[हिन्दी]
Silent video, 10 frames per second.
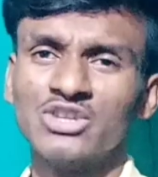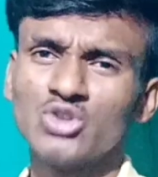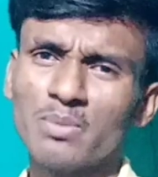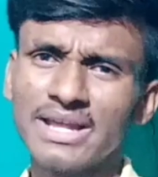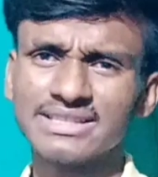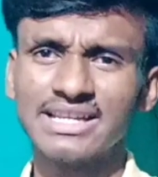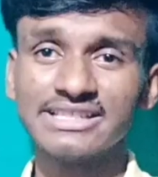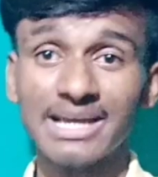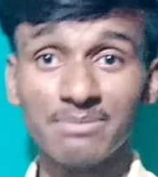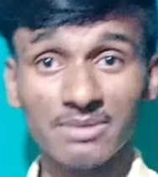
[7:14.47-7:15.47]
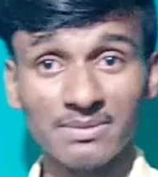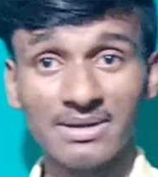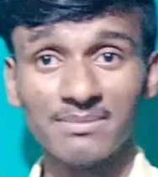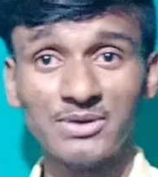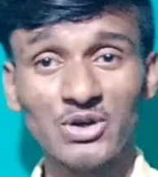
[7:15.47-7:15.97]
तो बड़े आसानी से आप
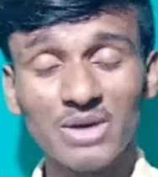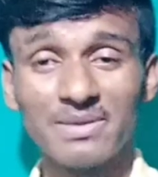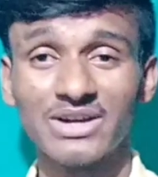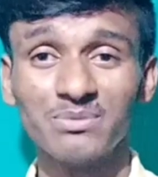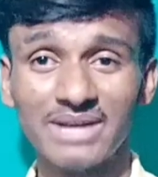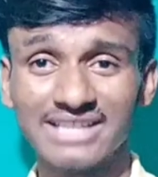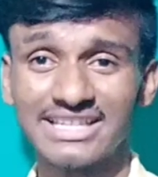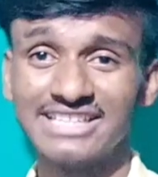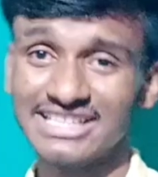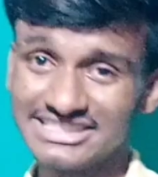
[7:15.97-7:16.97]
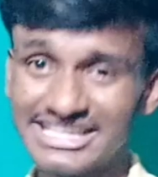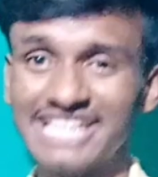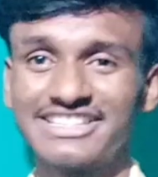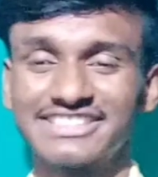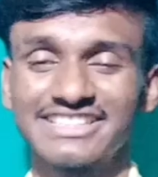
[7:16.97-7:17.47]
अपने वीडियो का बैकग्राउंड बड़े आसानी से
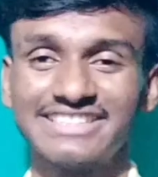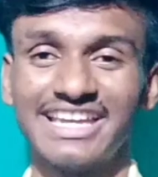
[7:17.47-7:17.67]
चेंज कर सकते